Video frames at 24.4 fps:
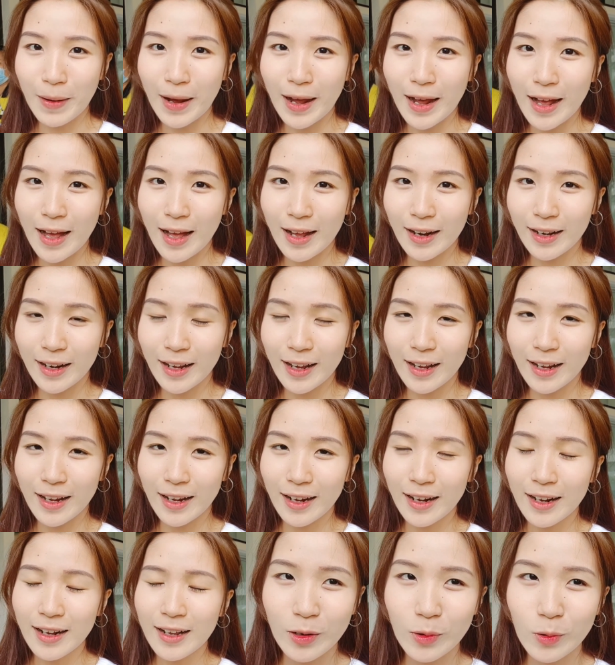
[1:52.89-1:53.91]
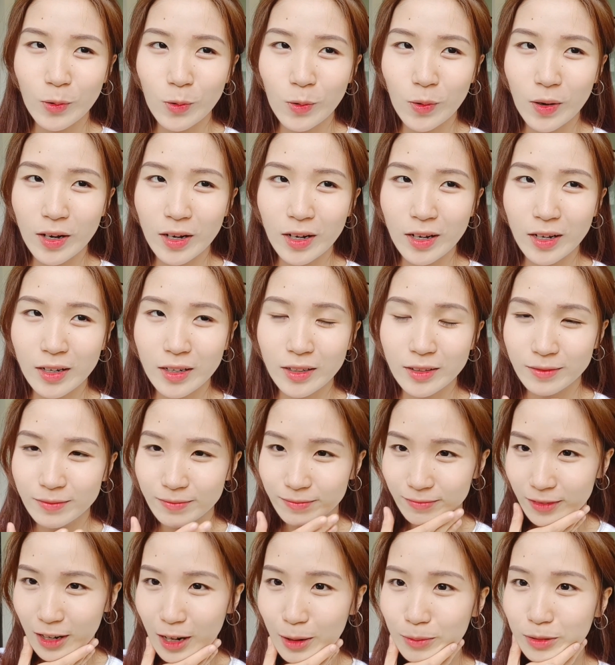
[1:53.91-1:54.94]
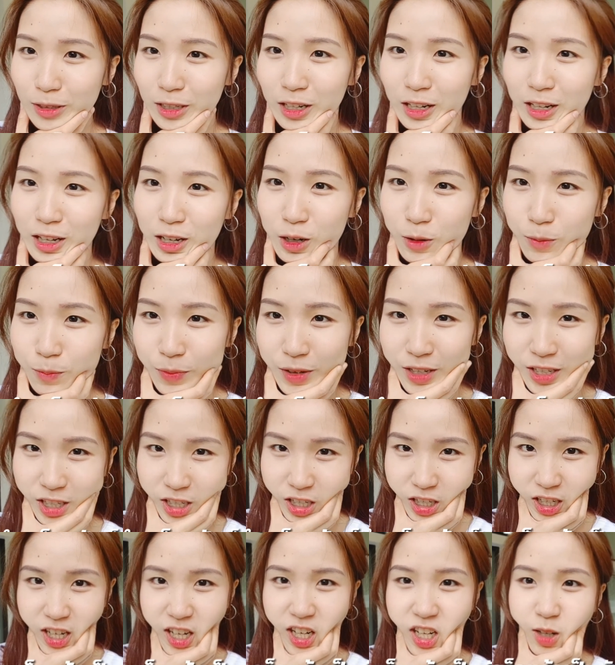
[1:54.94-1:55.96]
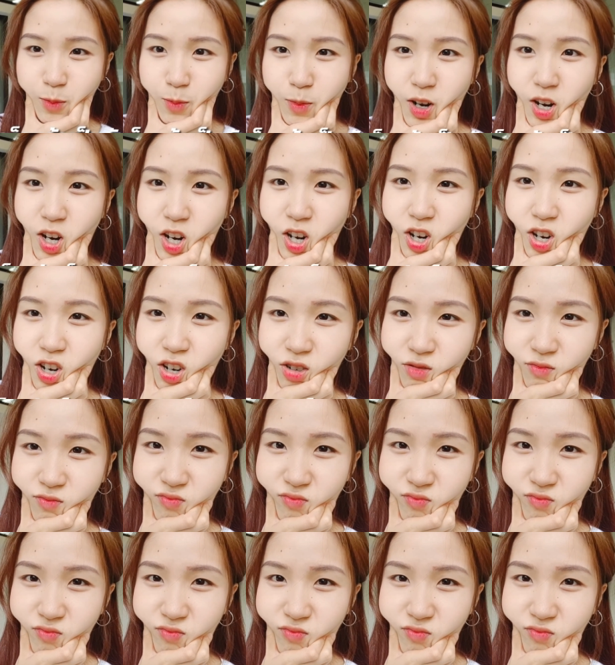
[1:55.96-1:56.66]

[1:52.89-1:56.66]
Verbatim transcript: บ้างนะคะให้ดูว่าทำเสร็จแล้วเป็นยังไงบ้าง